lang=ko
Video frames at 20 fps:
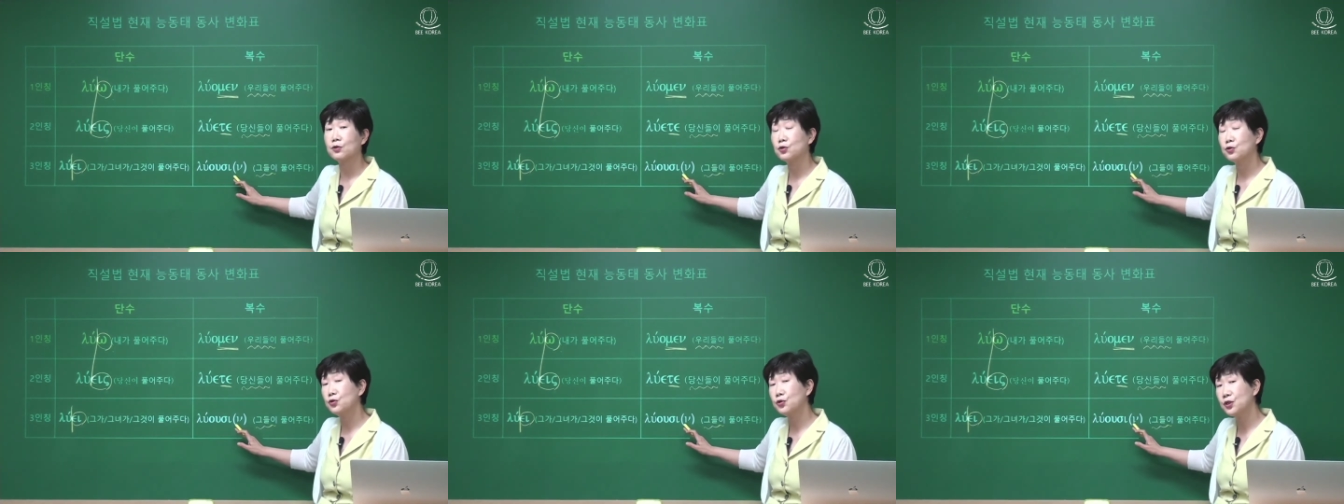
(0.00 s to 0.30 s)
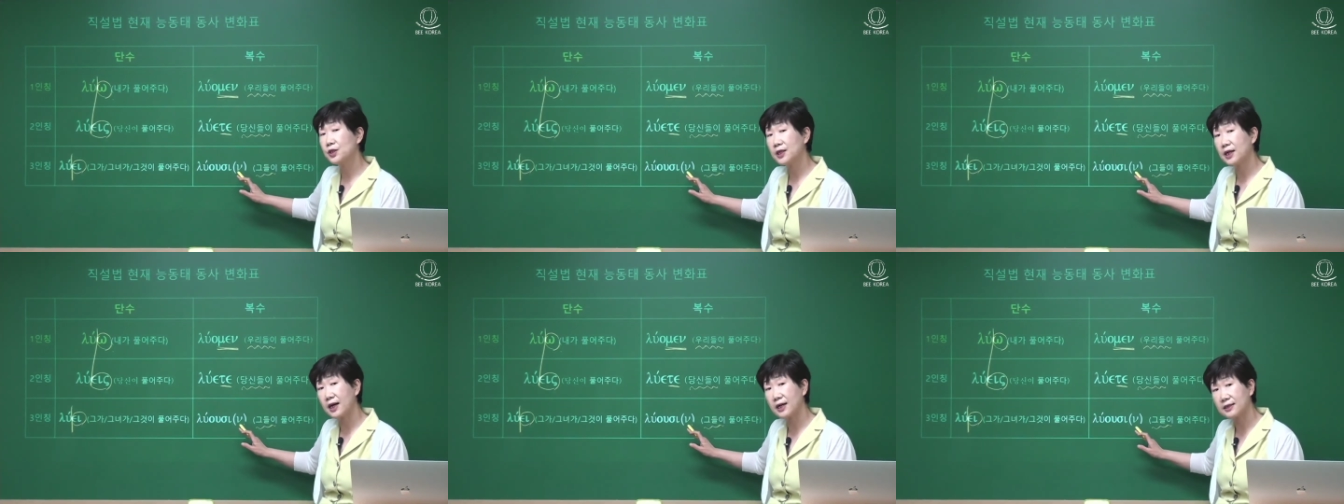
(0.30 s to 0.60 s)

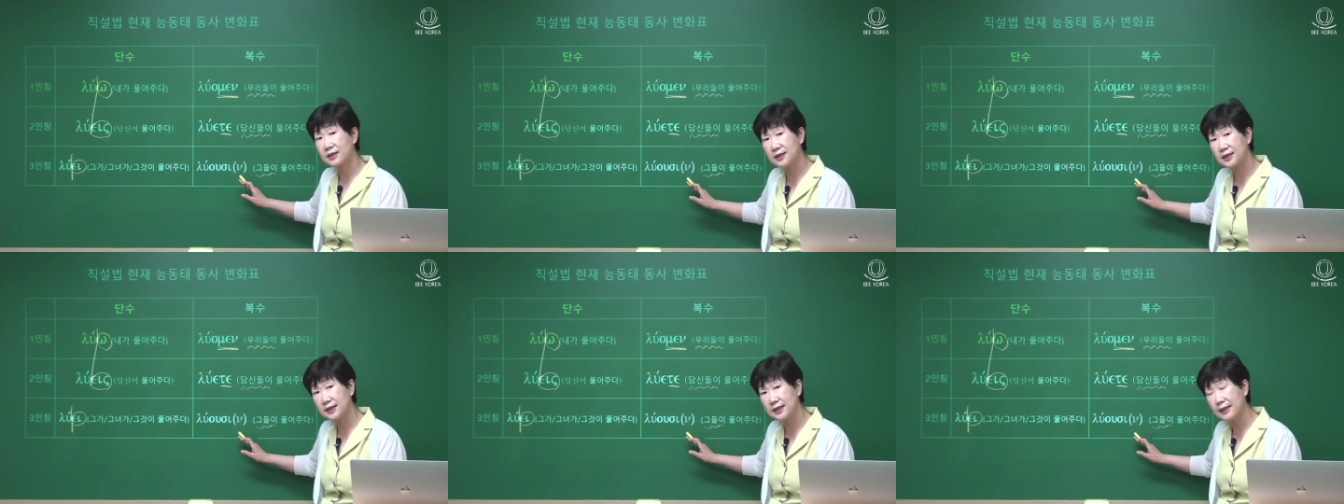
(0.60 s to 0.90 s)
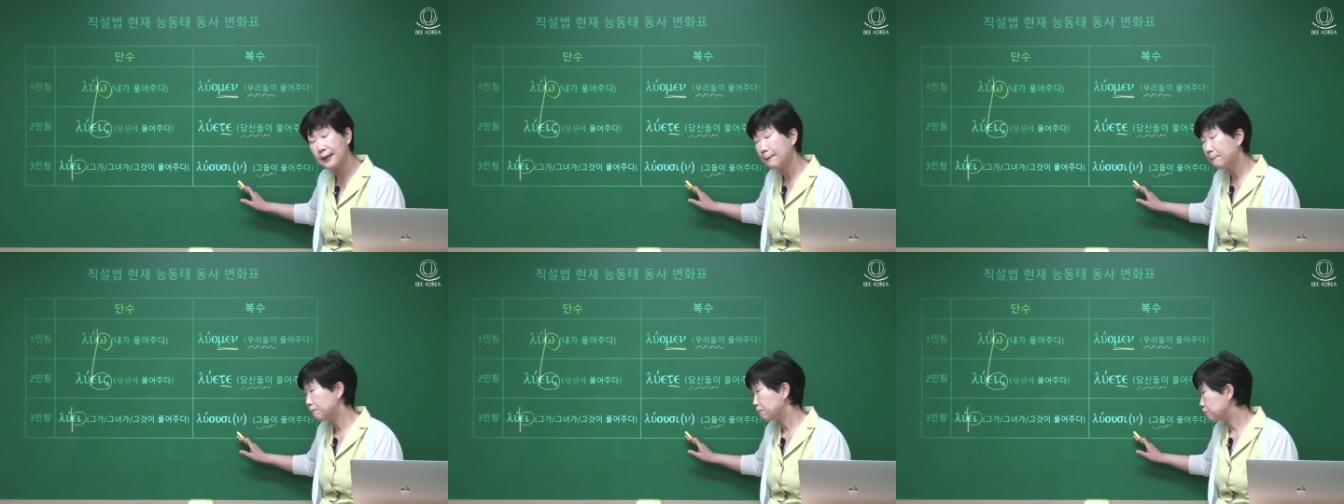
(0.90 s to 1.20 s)
니가 같이
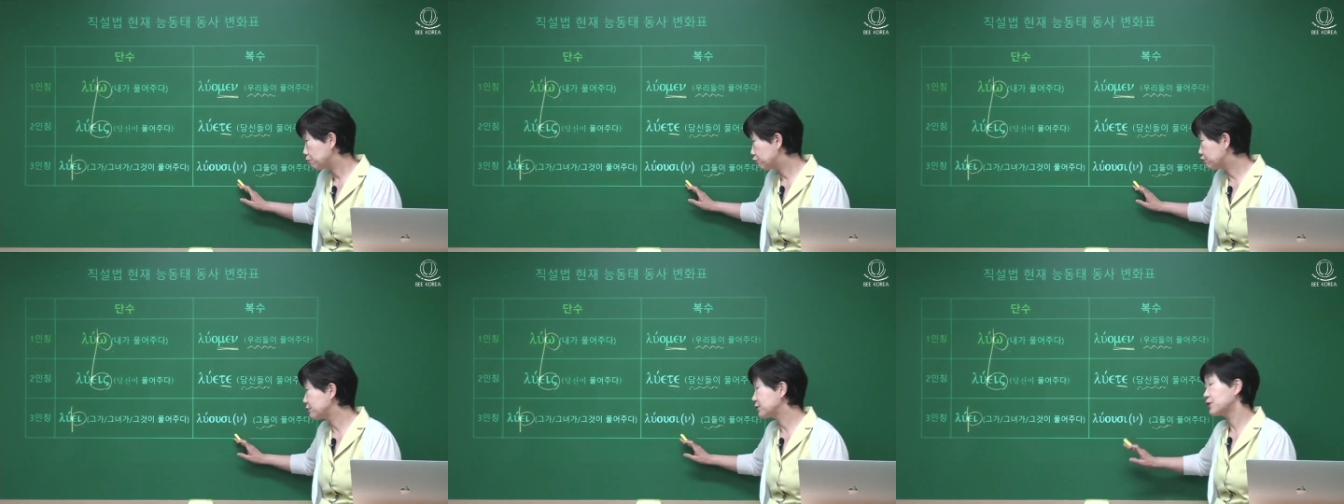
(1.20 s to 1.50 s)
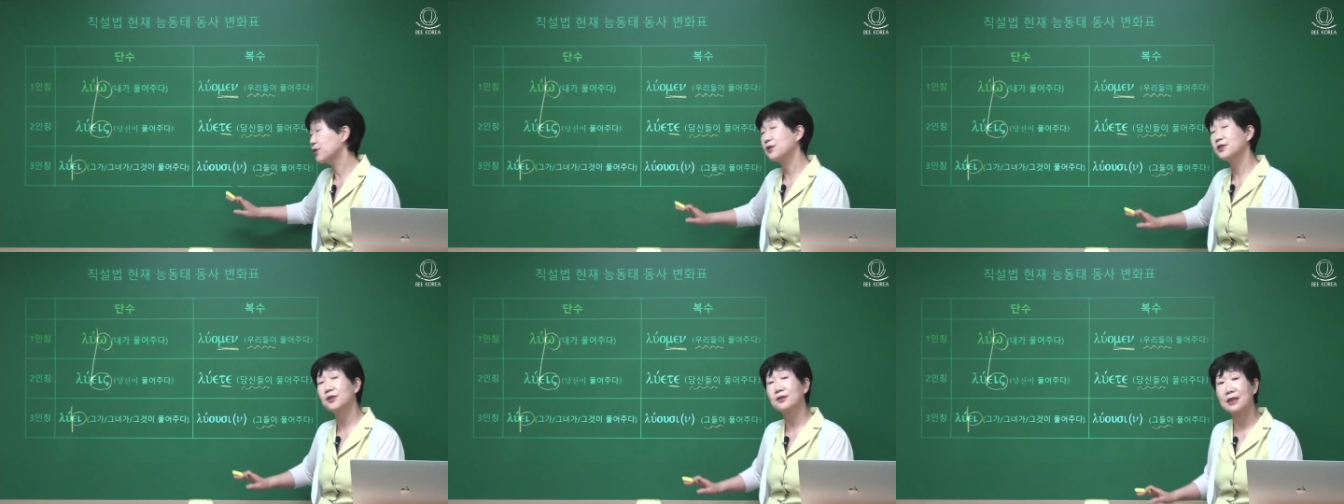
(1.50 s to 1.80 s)

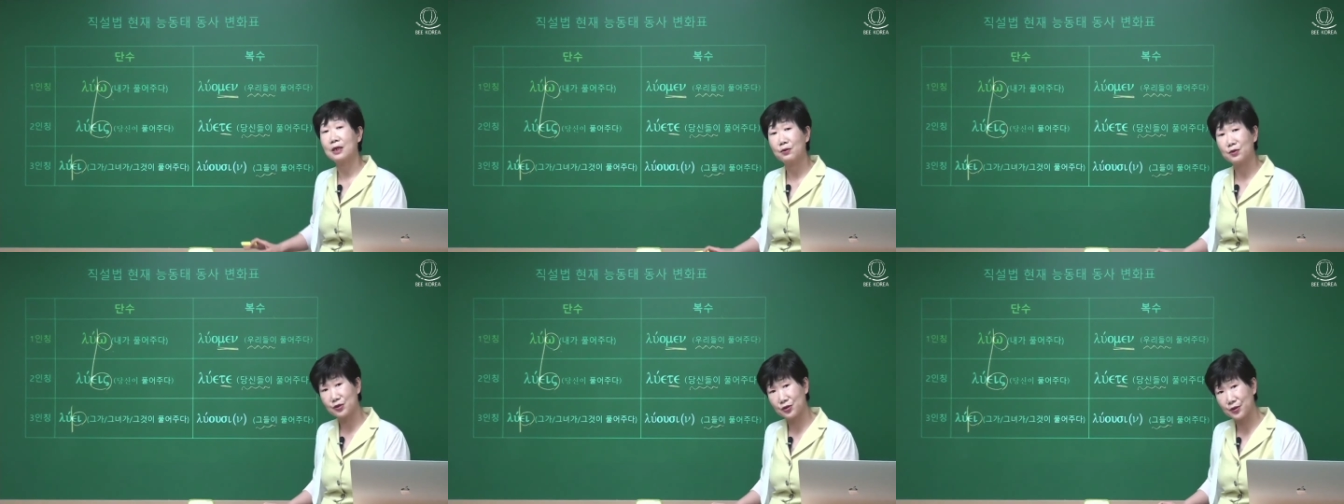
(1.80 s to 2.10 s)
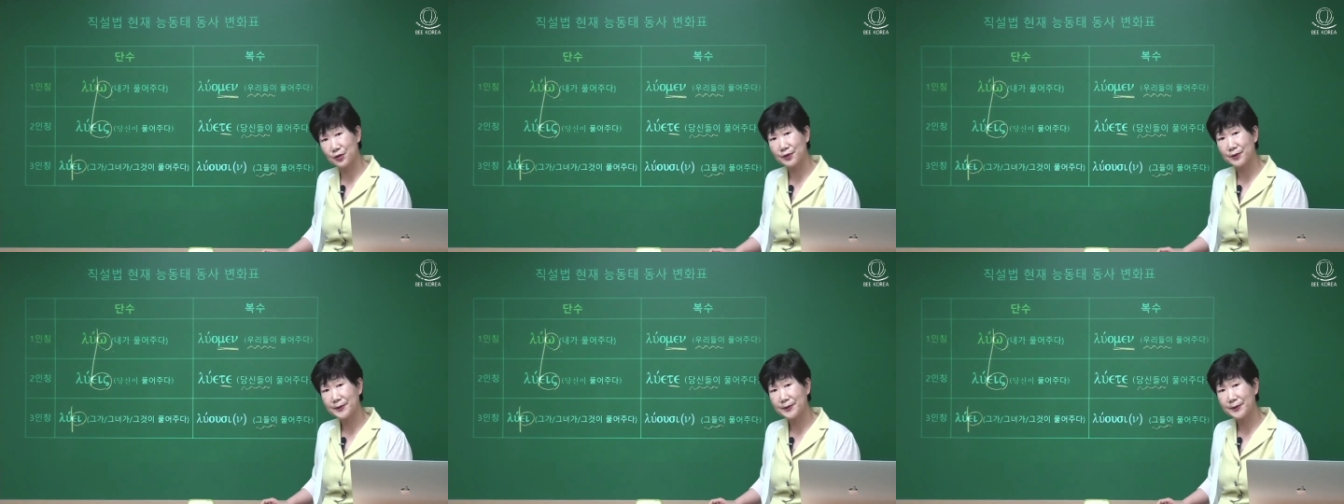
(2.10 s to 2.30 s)
붙어서 나오죠.